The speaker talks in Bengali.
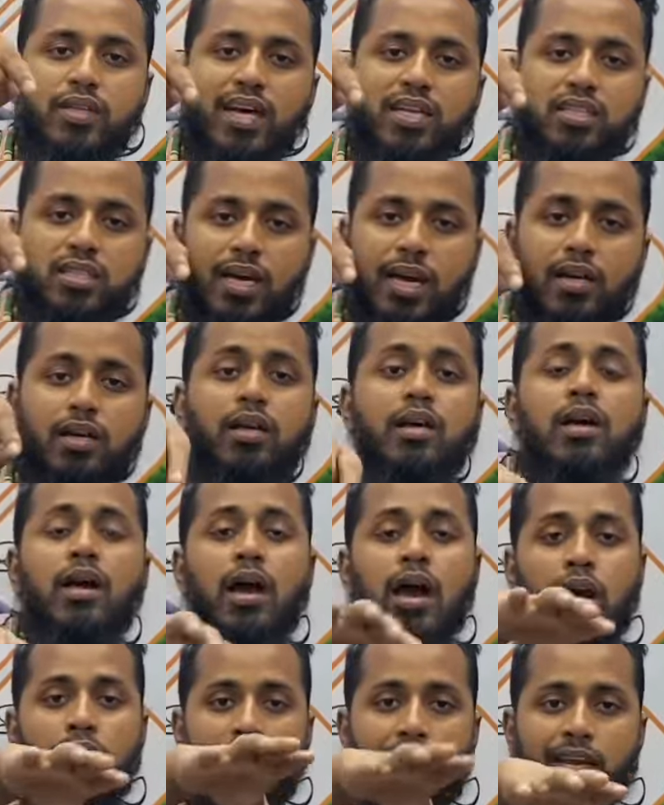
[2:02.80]
নতুন দেখছেন
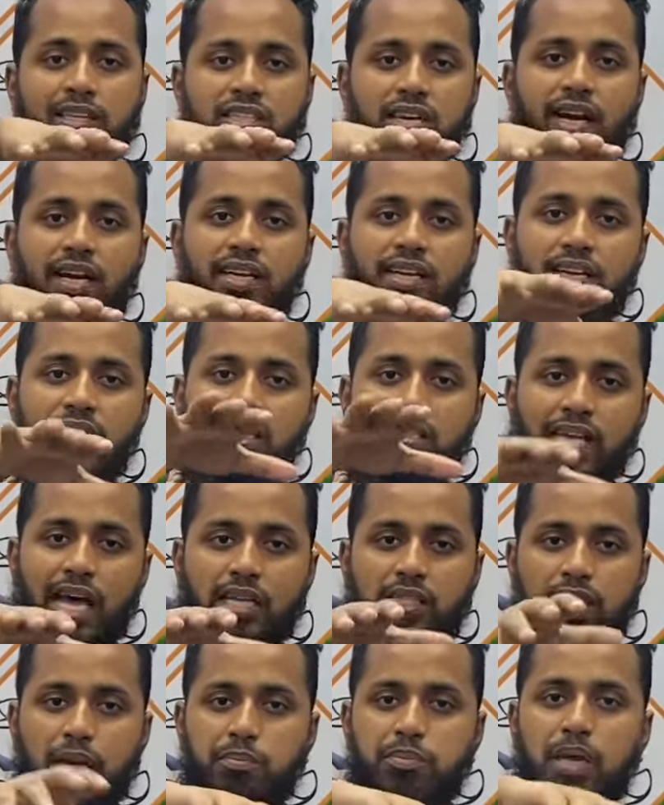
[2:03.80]
এই
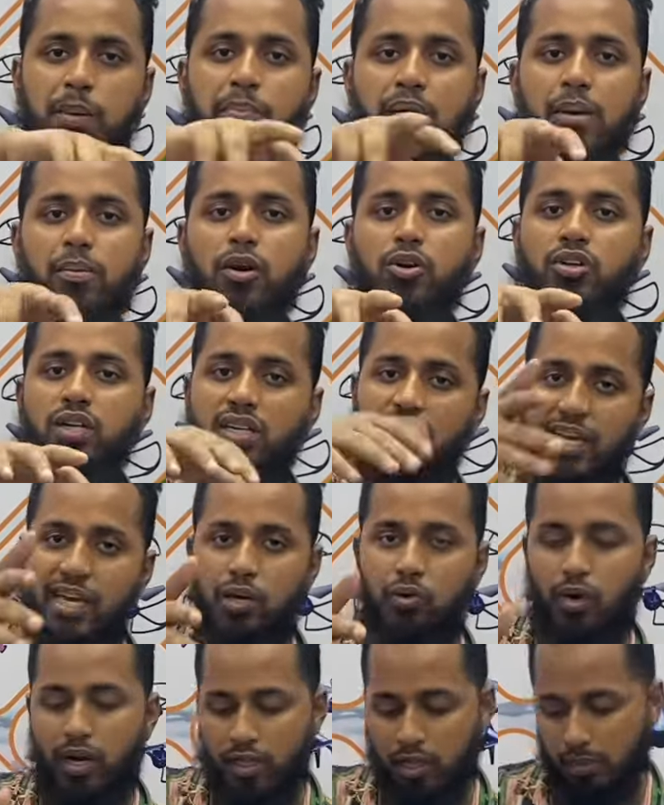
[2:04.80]
চ্যানেলটিকে সাবস্ক্রাইব দিয়ে বেল
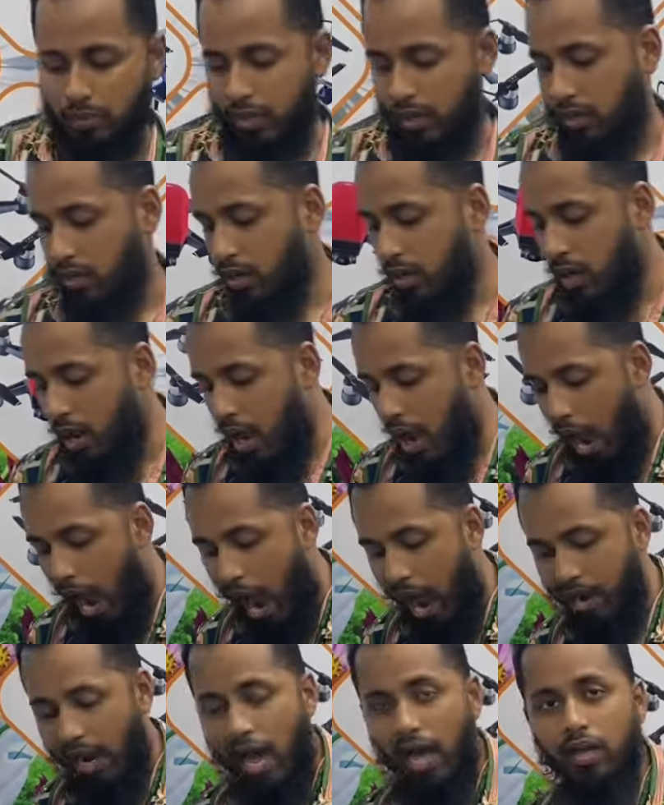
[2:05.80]
বাটনটি ক্লিক করে দিবেন
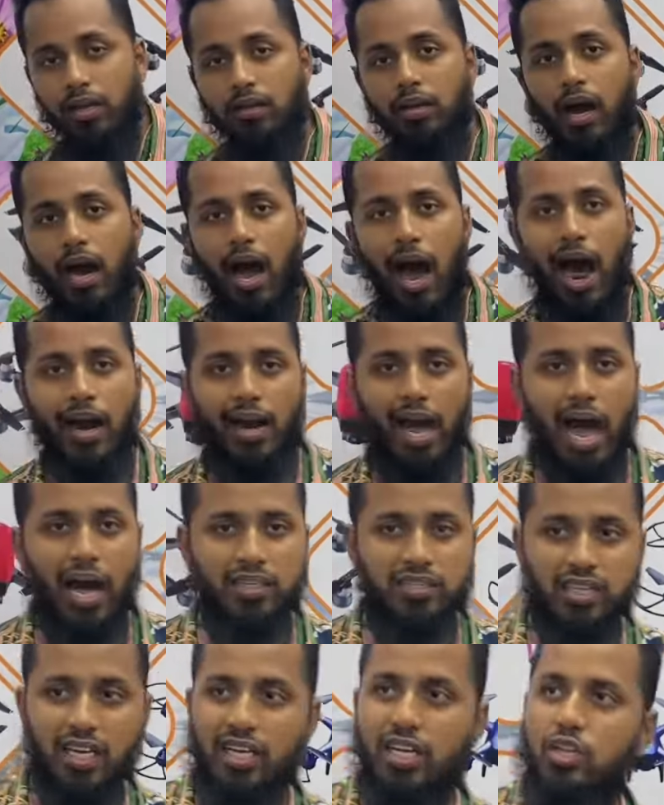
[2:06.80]
করে দিবেন
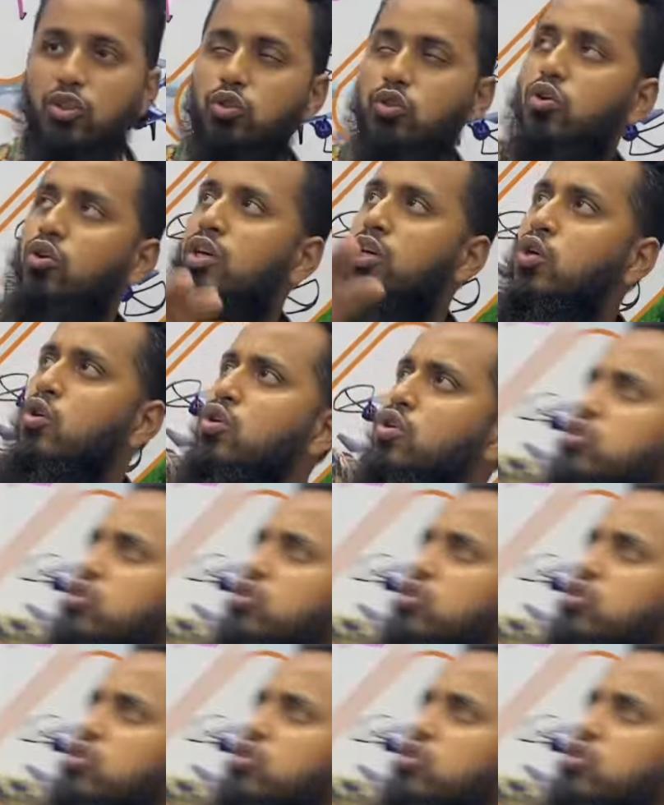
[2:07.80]
আর আজকে কিন্তু